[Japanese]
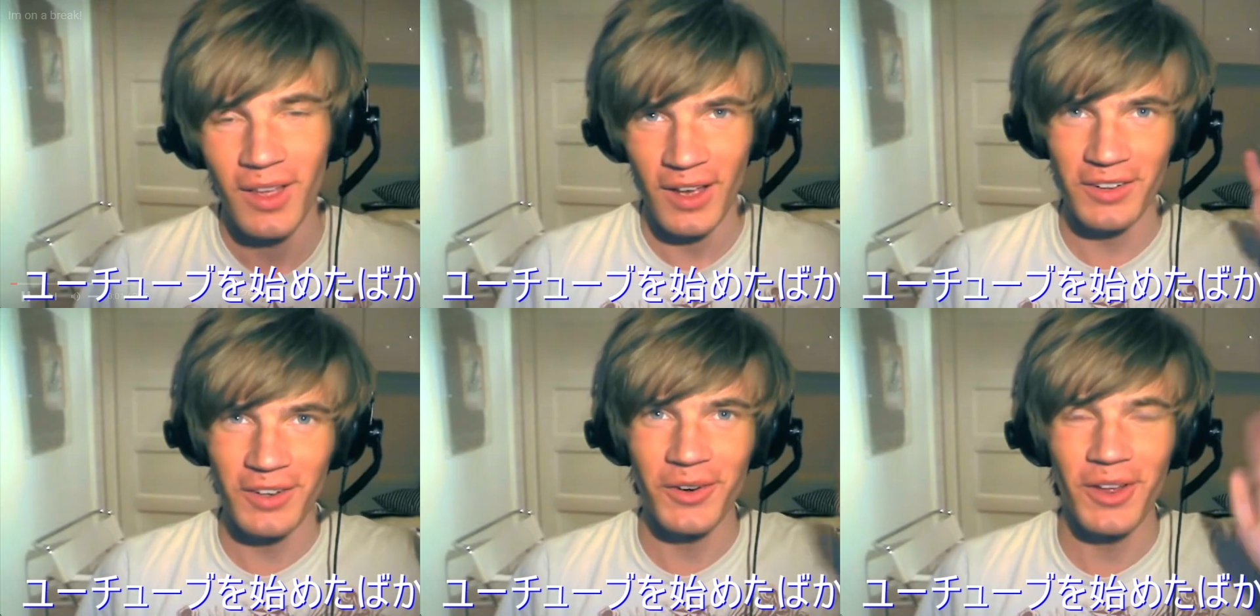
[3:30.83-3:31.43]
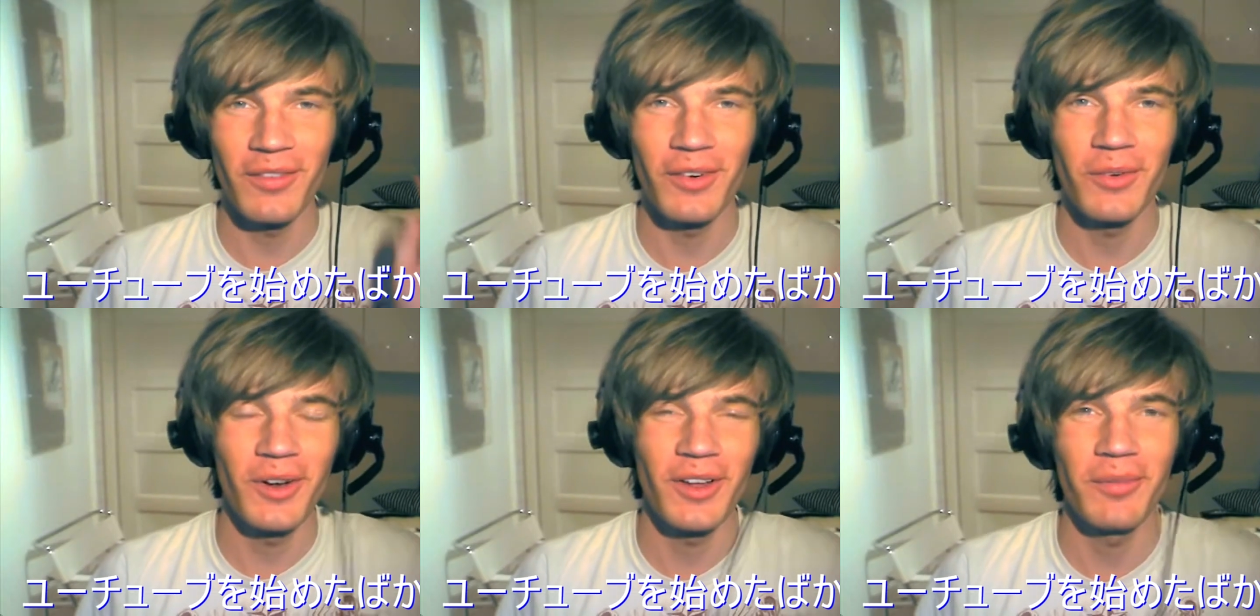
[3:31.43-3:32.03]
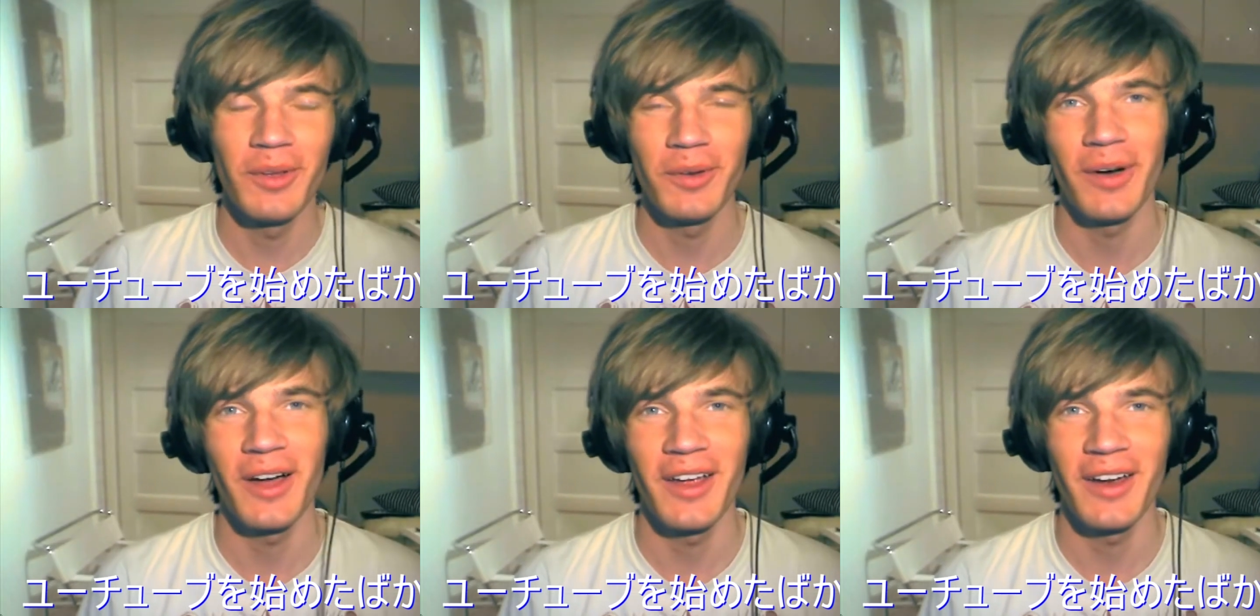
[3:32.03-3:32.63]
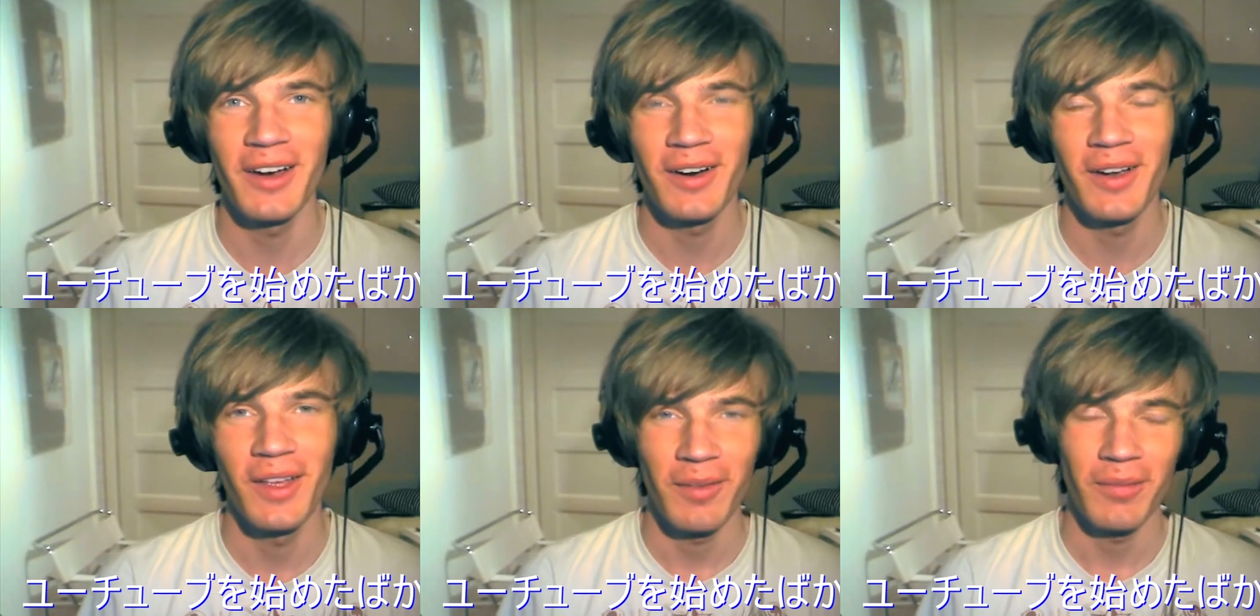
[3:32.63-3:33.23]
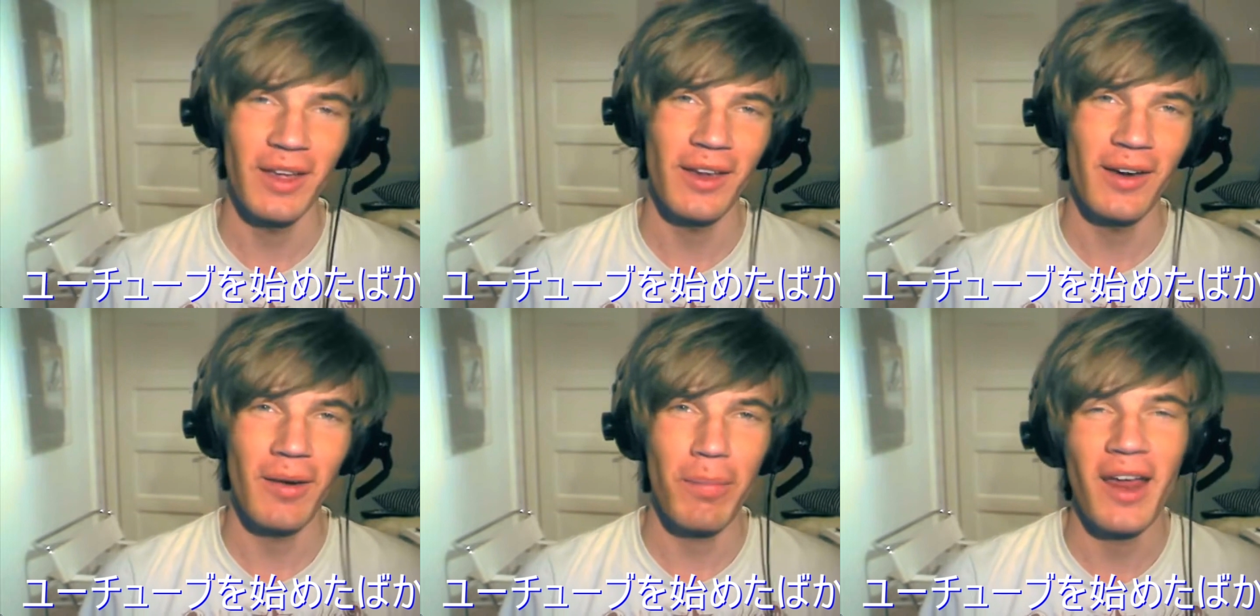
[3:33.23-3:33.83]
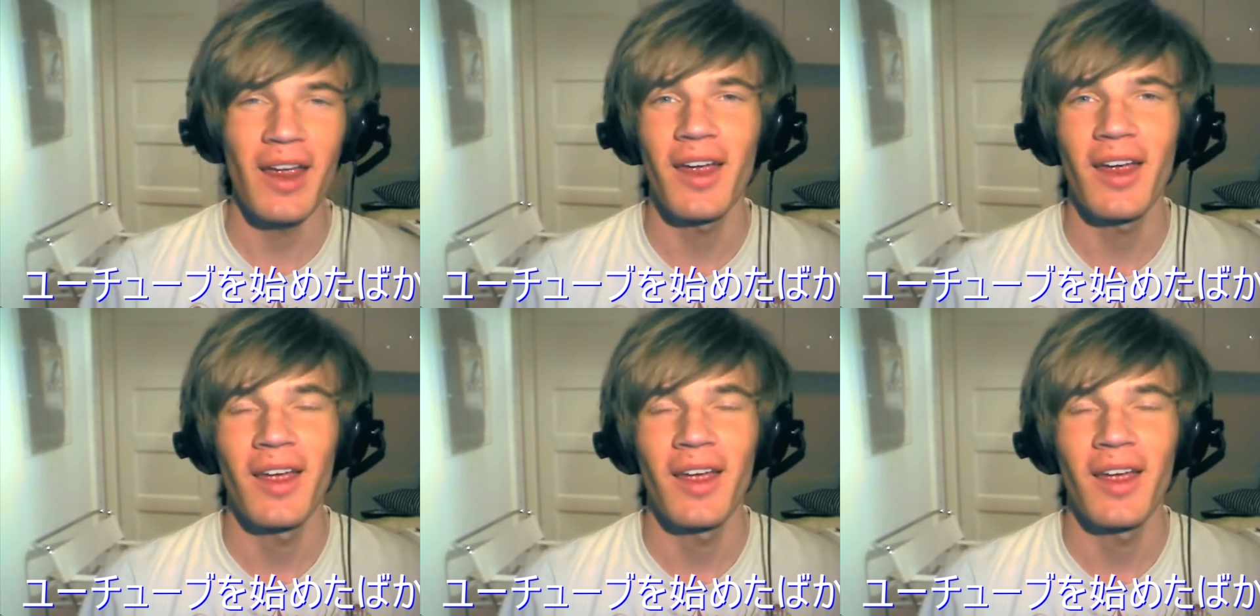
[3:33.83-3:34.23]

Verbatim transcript: How's it going everyone? PewDiePie here. PewDiePie!